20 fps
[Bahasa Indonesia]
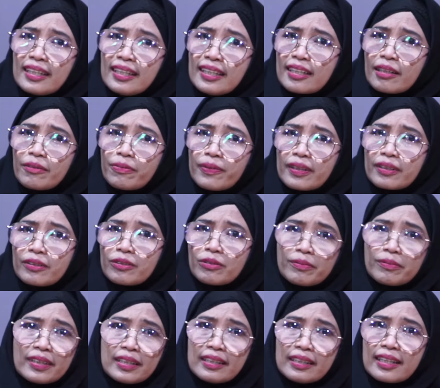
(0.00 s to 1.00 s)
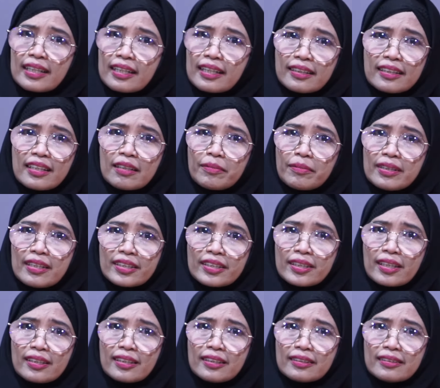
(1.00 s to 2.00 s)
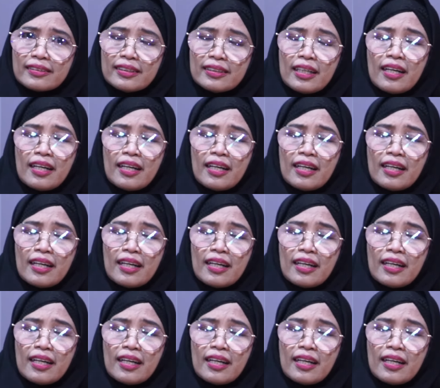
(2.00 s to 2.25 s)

in kafartum inna azabi lasyadid.